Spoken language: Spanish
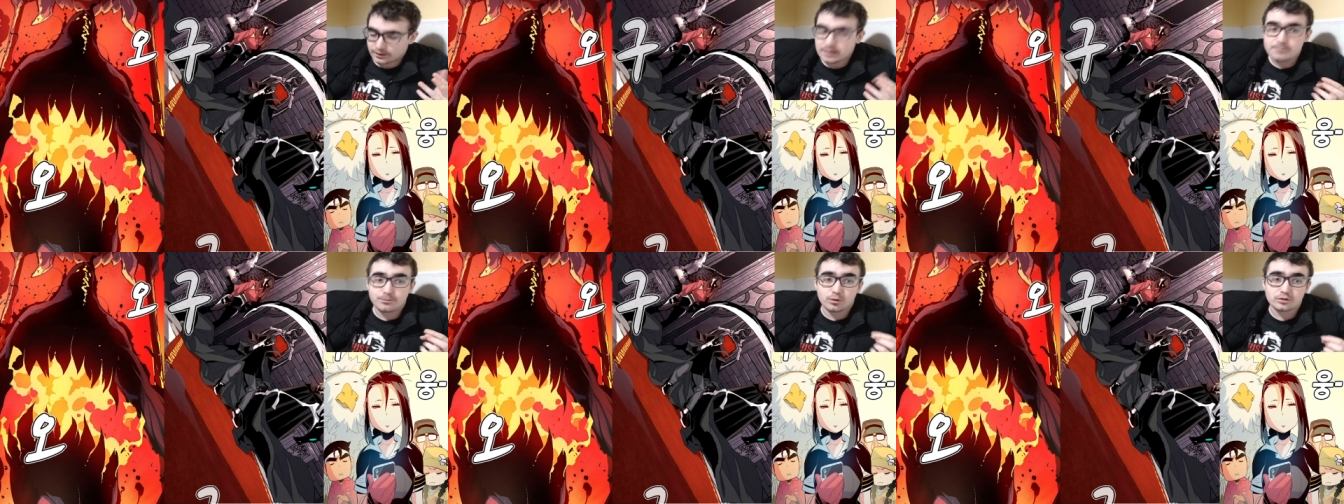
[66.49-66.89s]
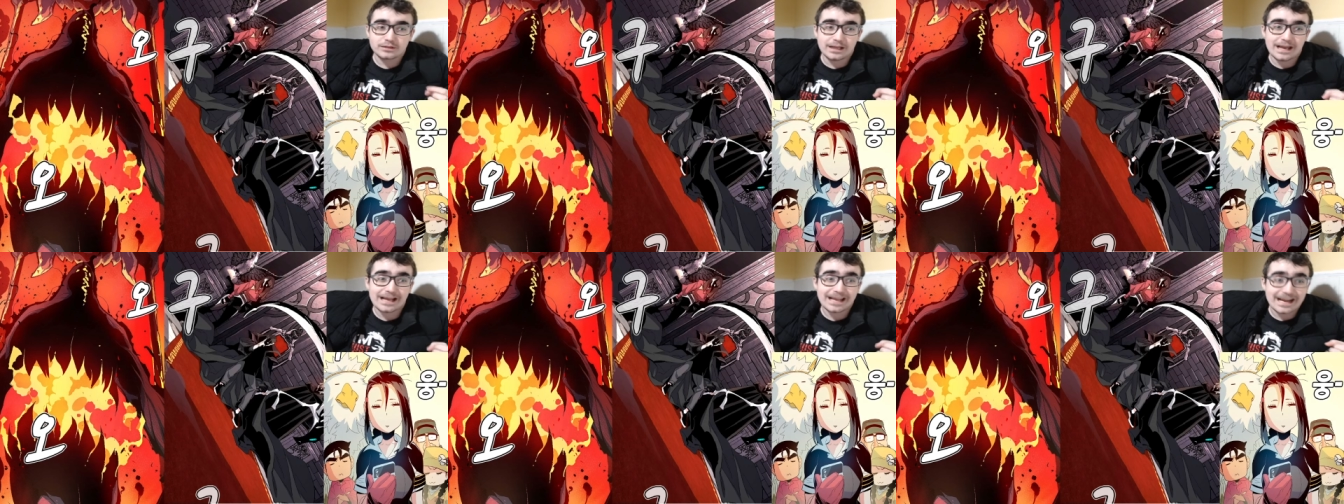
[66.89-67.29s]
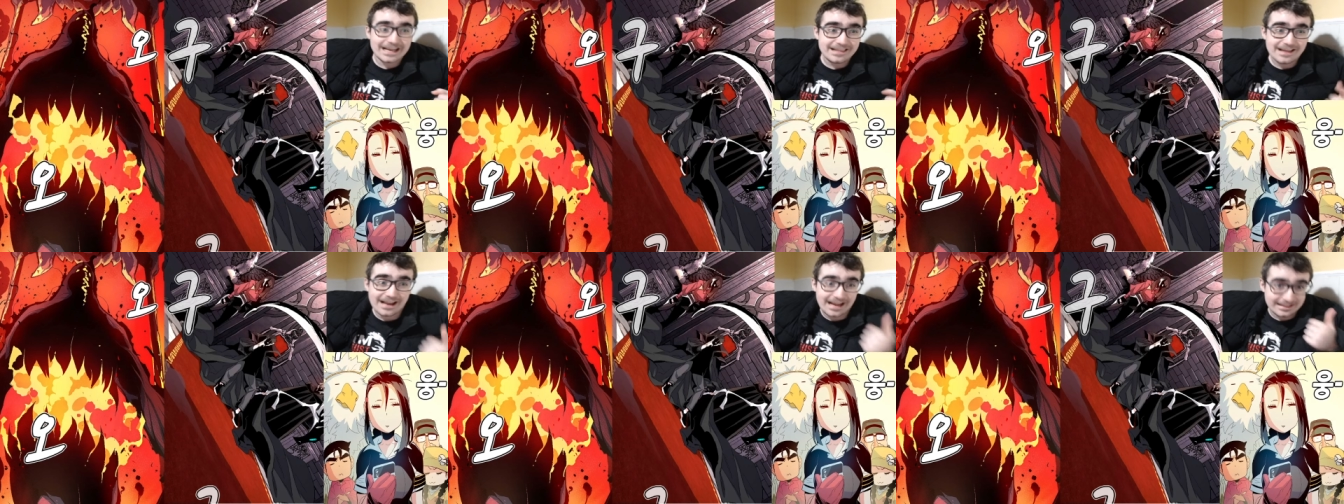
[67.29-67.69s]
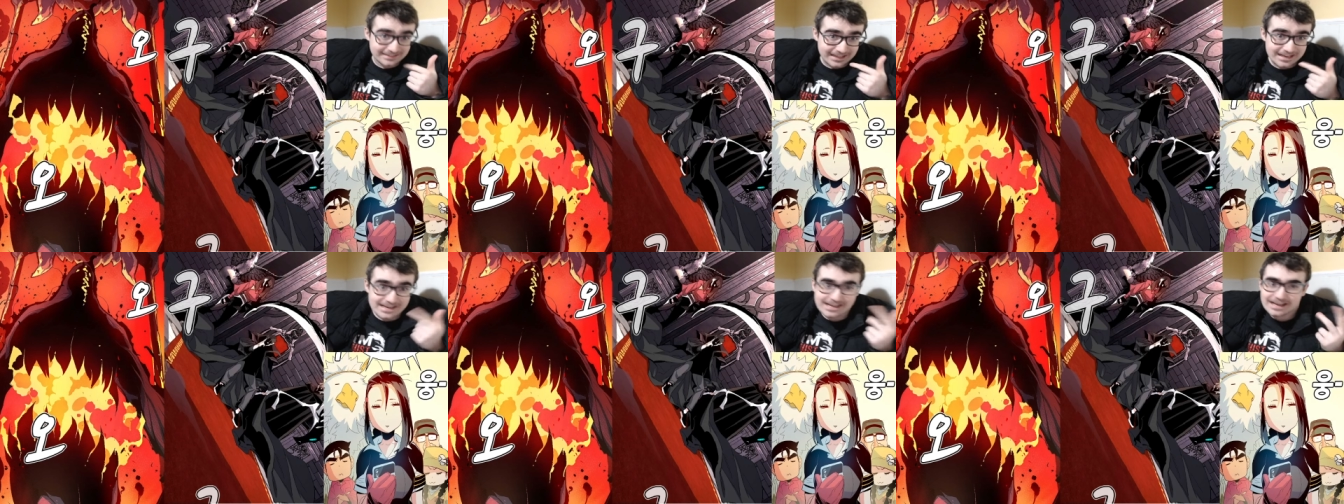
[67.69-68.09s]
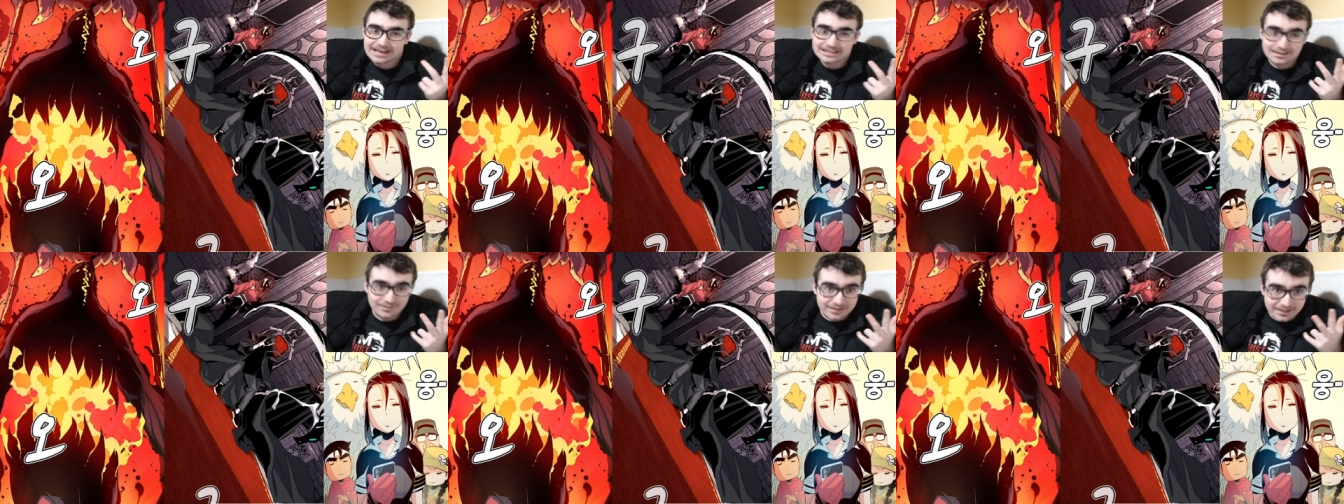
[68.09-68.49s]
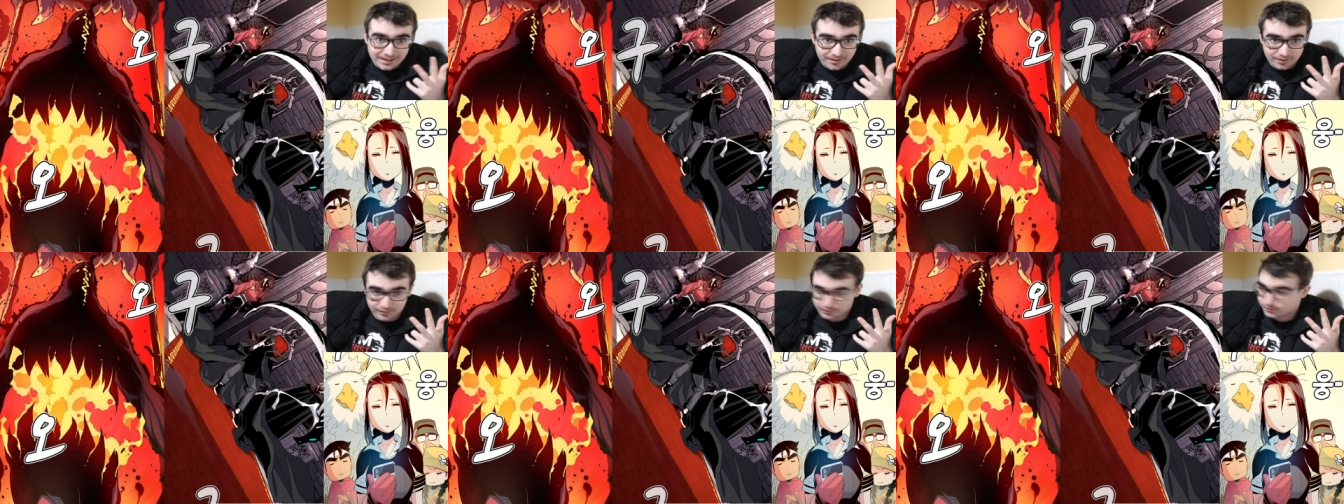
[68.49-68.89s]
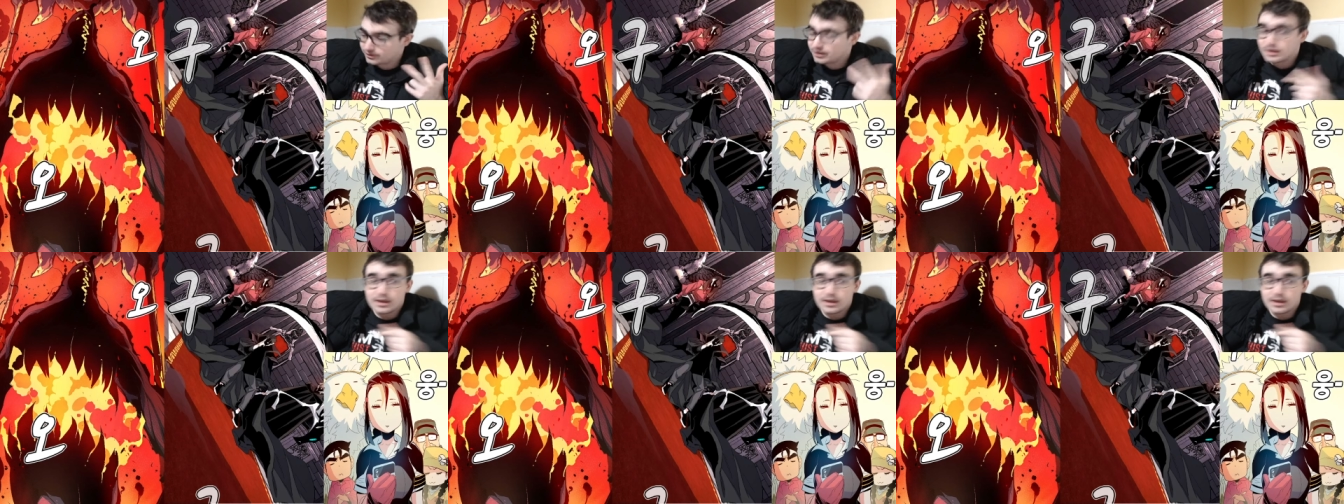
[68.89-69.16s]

Importa la calidad, la técnica, las habilidades.